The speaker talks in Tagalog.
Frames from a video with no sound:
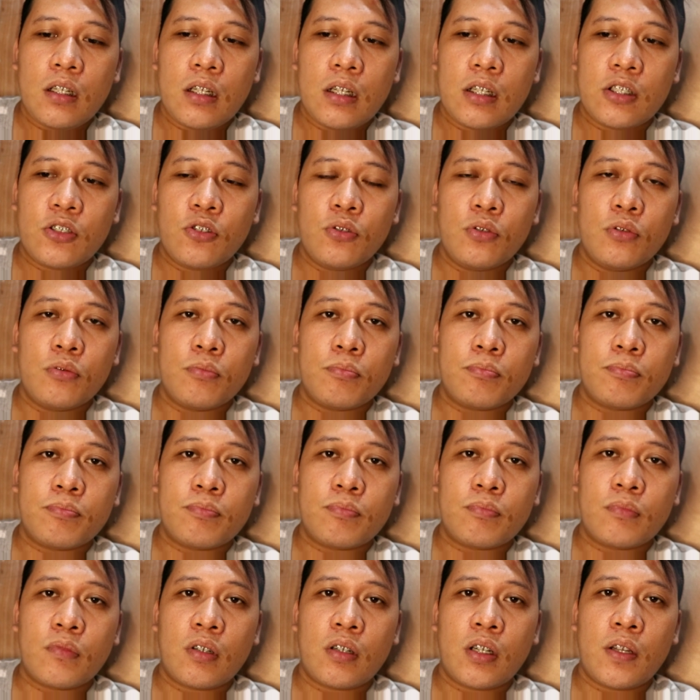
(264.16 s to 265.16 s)
yung
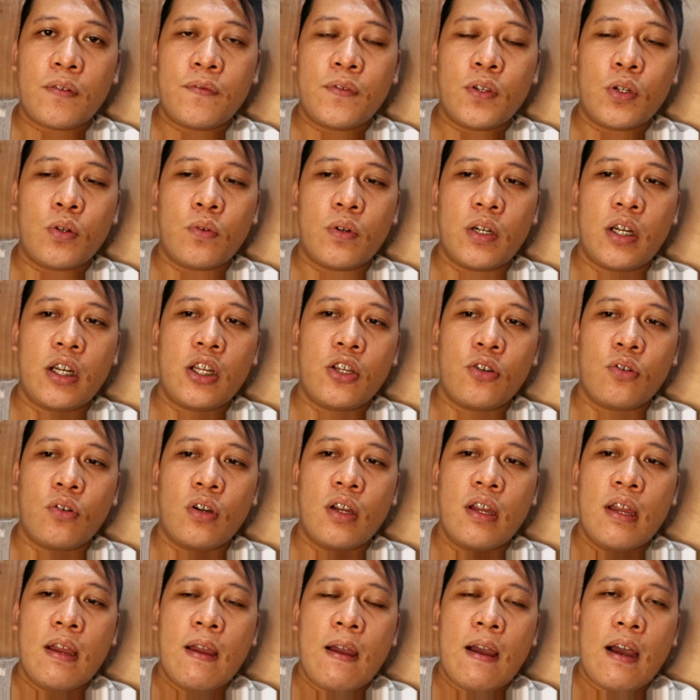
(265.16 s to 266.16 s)
reviewer
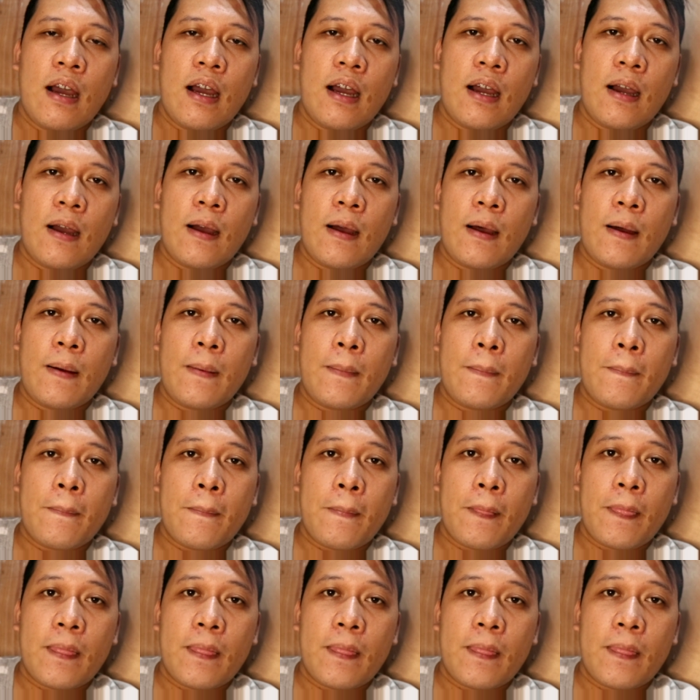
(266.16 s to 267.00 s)
yung um,